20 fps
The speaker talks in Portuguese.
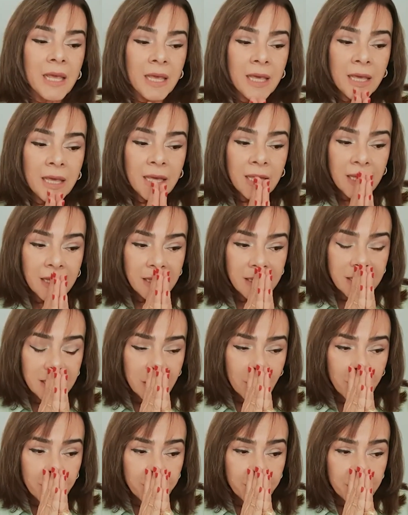
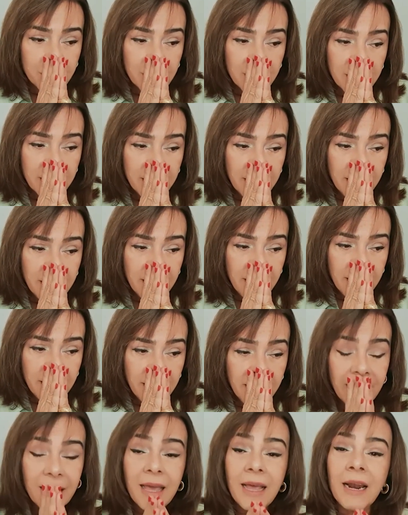Então,
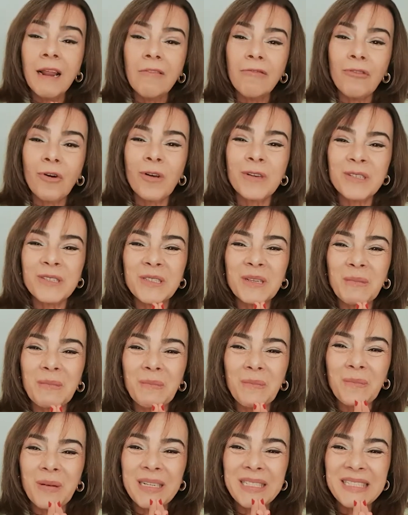é, é na vossa
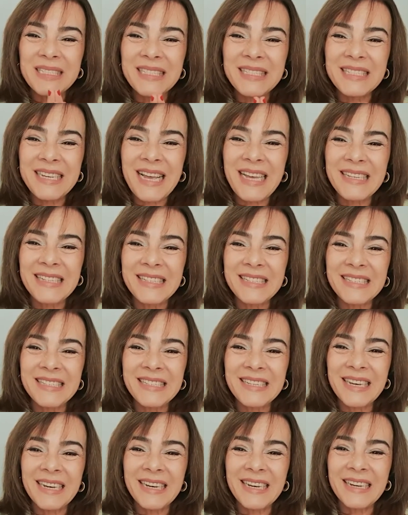
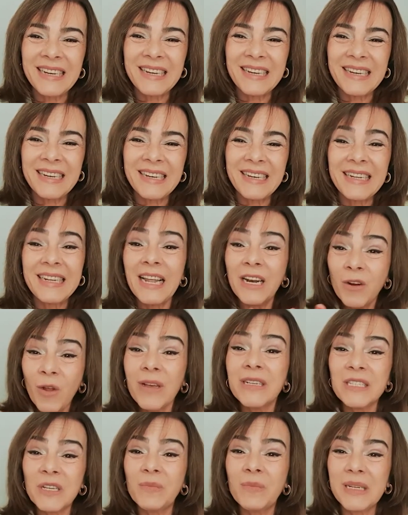paciência, na
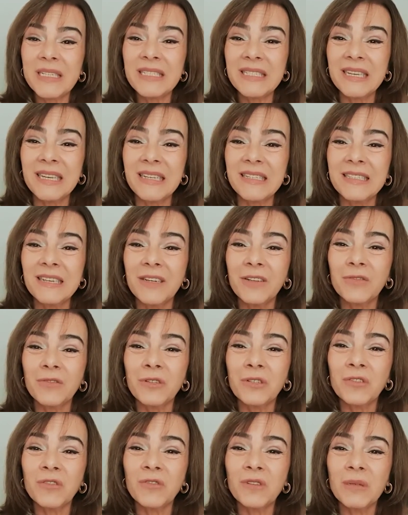nossa paciência que
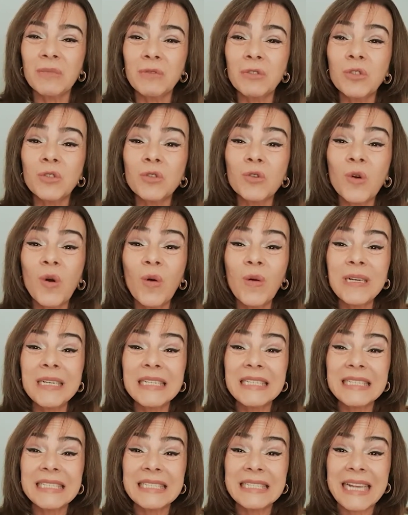nós vamos
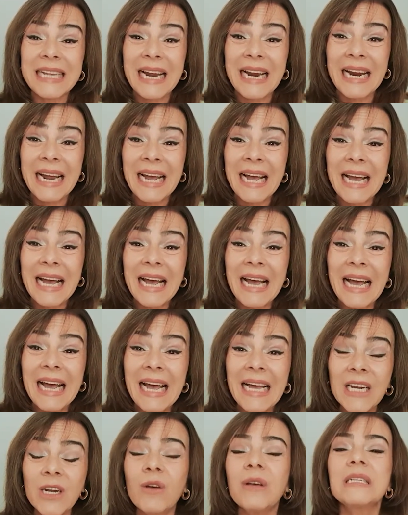conquistar
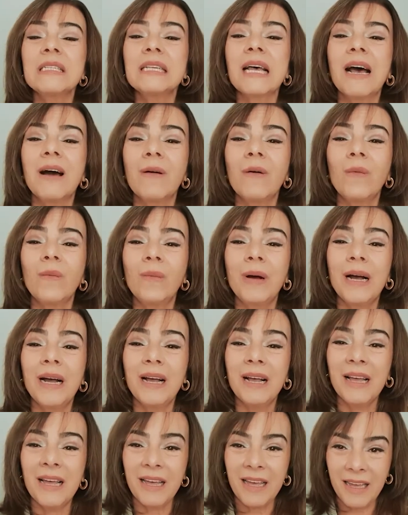a nossa alma
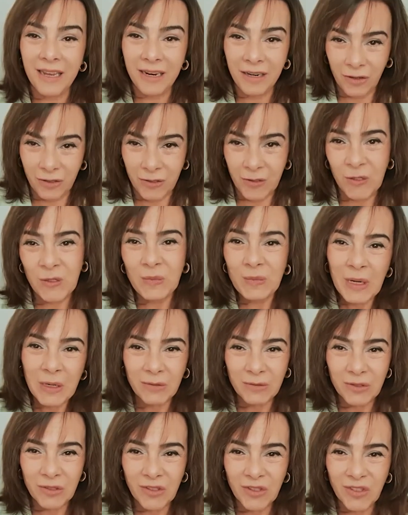em nossas
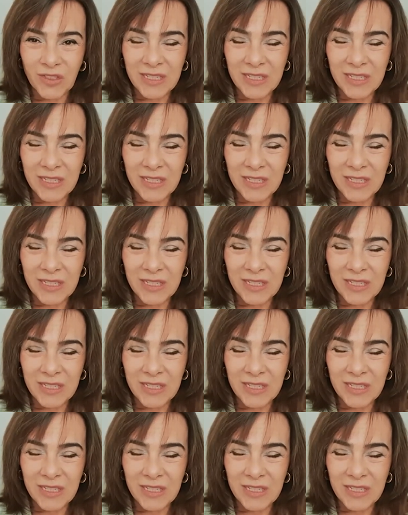mãos.